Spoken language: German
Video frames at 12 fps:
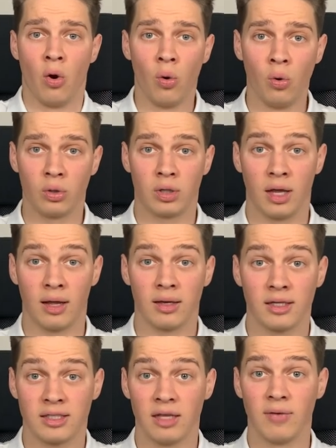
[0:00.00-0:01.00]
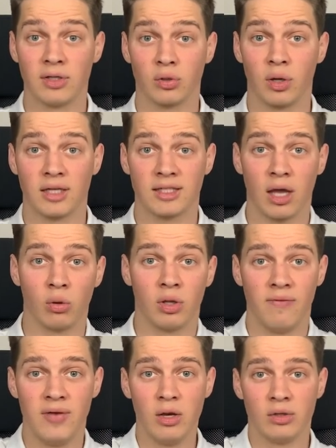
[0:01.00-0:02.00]
Und äh, das Ding war sogar, dass ich auch
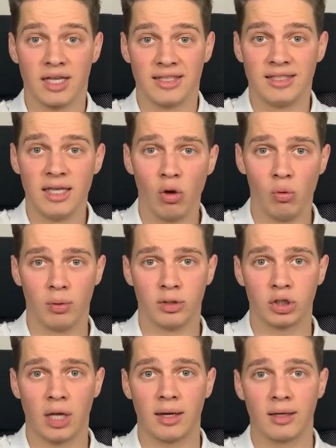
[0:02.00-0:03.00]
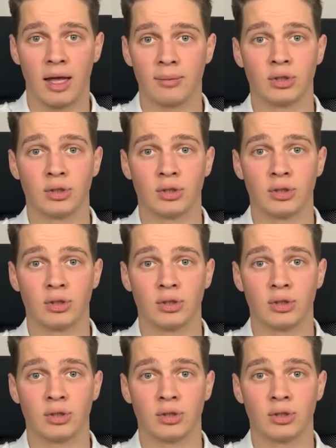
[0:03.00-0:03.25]
die Videos an sich umgestaltet habe,